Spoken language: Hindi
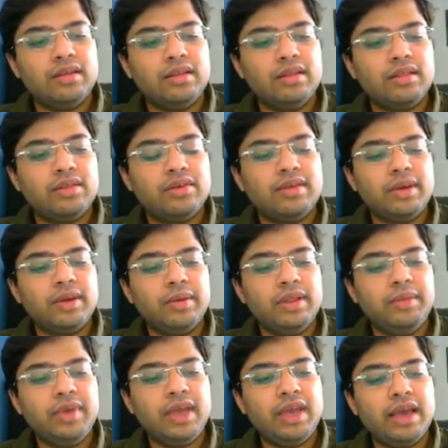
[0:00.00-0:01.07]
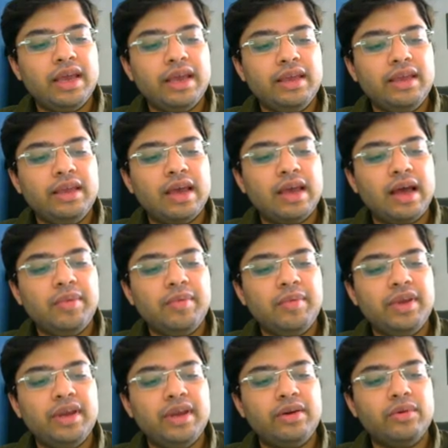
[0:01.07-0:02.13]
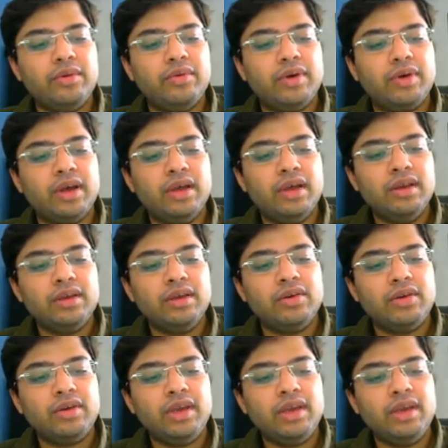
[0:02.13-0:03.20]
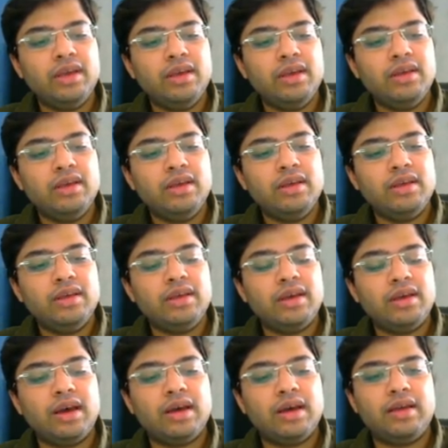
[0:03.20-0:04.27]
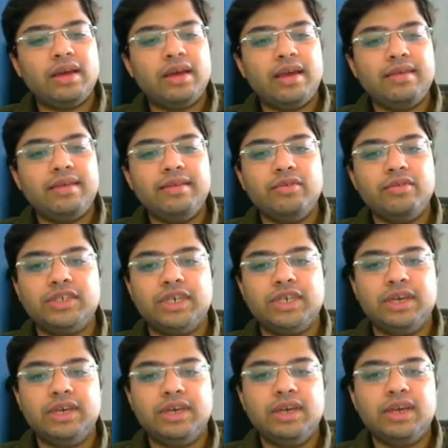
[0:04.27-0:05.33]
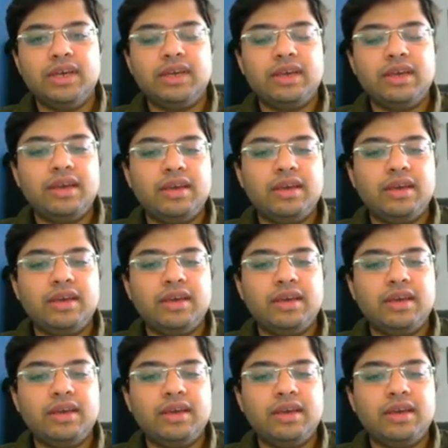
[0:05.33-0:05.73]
तो इसका मतलब ये है कि यहाँ पे भी ये ट्रू होगा क्योंकि ऐसे सोचिए कि